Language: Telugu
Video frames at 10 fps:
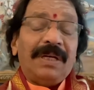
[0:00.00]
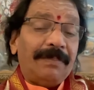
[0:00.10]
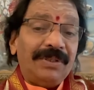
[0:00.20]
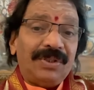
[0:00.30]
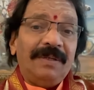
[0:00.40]

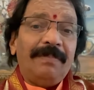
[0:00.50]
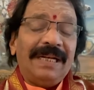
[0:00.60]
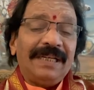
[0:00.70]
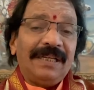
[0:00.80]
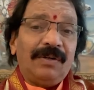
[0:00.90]
మంచిది
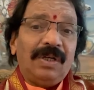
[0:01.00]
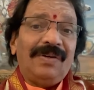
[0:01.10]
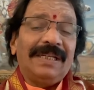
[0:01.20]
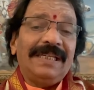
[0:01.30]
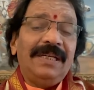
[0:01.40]
బ్యాంకింగ్ రంగంలో ఉన్న
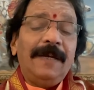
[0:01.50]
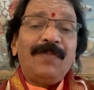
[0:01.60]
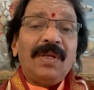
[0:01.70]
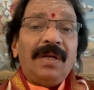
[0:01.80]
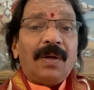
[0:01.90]
వాళ్ళకి
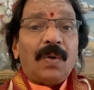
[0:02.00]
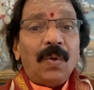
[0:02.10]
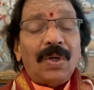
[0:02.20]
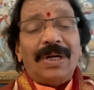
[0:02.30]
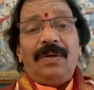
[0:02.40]

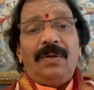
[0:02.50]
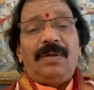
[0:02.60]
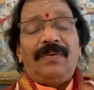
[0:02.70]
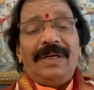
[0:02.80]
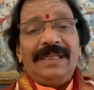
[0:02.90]
కూల్ రంగంలో
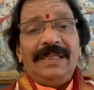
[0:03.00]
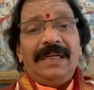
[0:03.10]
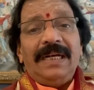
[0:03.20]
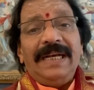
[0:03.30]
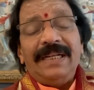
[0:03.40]
ఉన్న వాళ్ళకి
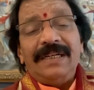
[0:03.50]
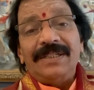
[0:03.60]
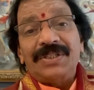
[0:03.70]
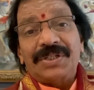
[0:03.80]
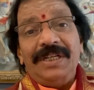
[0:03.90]
ఐరన్
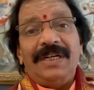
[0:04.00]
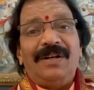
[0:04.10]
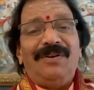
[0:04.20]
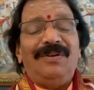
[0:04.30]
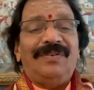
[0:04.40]
అండ్ స్టీల్
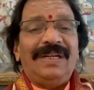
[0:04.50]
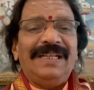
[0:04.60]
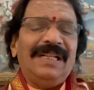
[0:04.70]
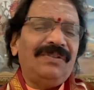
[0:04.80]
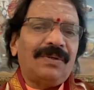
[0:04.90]
రంగంలో ఉన్న వాళ్ళకి
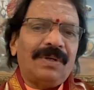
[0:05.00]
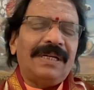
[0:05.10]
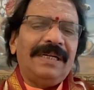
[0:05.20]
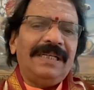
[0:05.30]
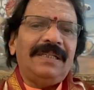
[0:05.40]
వీళ్ళందరూ కూడా
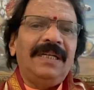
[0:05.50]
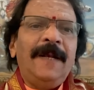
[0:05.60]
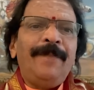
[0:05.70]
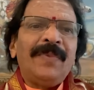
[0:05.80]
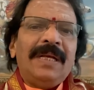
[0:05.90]
అండి
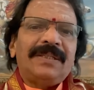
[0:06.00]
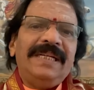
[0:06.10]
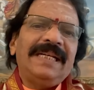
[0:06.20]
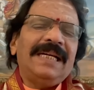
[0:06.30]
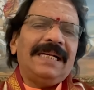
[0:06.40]

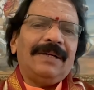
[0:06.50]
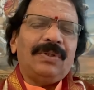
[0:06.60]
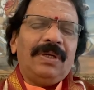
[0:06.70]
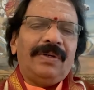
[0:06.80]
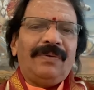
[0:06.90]
శని
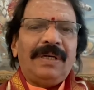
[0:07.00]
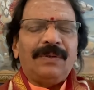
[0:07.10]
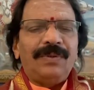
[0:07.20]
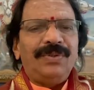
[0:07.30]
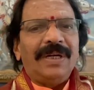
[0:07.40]
కార్యకర్తలు ఉన్న వాళ్ళకి
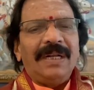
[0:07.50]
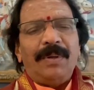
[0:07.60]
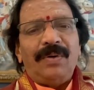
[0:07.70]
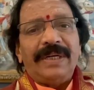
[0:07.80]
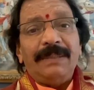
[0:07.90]
ఉద్యోగాలు
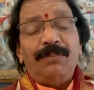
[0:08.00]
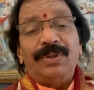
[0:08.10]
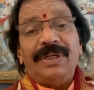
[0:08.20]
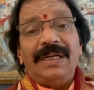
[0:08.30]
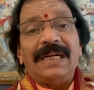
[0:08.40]
బాగుంటాయి
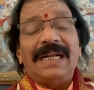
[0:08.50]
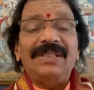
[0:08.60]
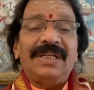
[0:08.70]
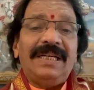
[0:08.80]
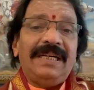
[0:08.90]
ముఖ్యంగా
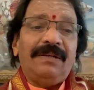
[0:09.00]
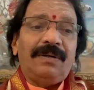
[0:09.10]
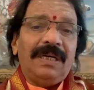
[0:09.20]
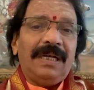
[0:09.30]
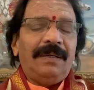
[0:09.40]
రాజకీయ నాయకులు
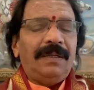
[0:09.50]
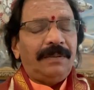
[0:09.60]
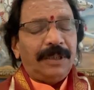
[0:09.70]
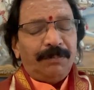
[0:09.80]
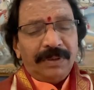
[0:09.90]
కూడా
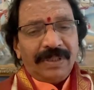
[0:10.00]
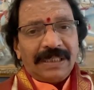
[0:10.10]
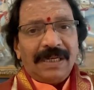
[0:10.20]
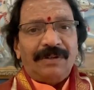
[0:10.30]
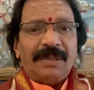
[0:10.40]
అద్భుతమైన
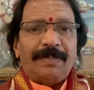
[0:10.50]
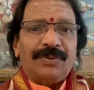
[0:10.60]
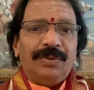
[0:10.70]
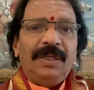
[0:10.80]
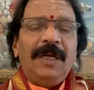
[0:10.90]
కాలం చెప్పచ్చు